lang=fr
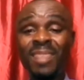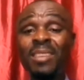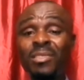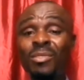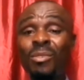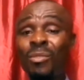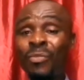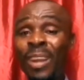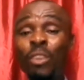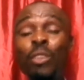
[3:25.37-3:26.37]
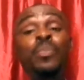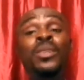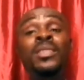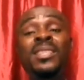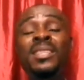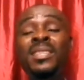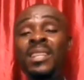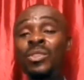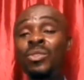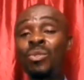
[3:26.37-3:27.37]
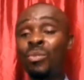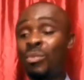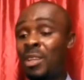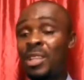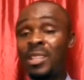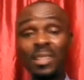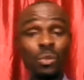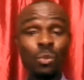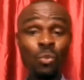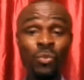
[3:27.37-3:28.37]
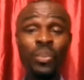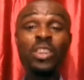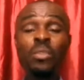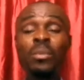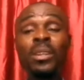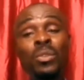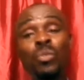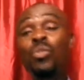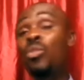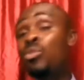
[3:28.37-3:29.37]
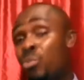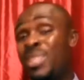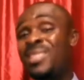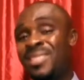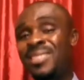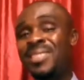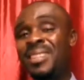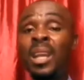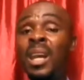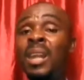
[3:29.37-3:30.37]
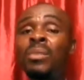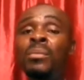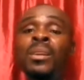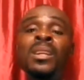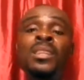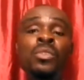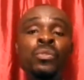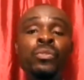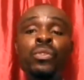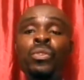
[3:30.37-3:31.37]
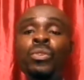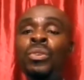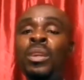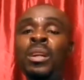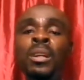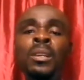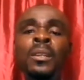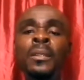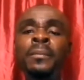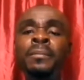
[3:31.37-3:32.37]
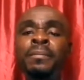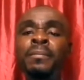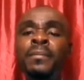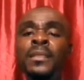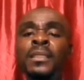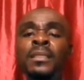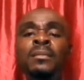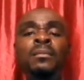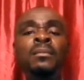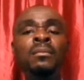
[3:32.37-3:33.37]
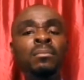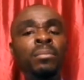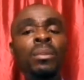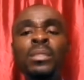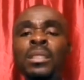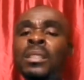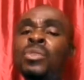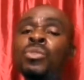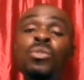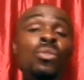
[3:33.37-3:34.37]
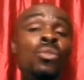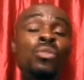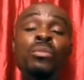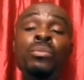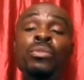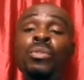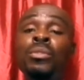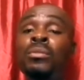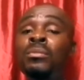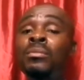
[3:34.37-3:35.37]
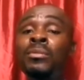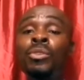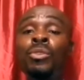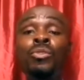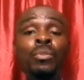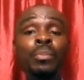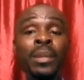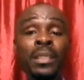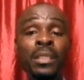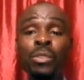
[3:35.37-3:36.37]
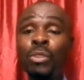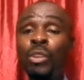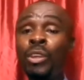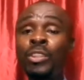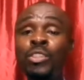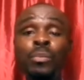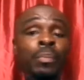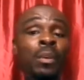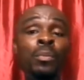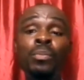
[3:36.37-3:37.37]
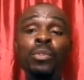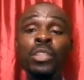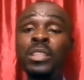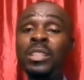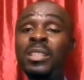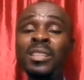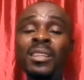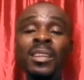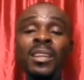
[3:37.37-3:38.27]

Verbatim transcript: quand on va reporter ces élections, c'est ce gouvernement qui nous conduit. Alors moi, je veux que... Euh, bon, c'était juste une contribution. Je ne suis pas décideur, je ne suis pas en politique.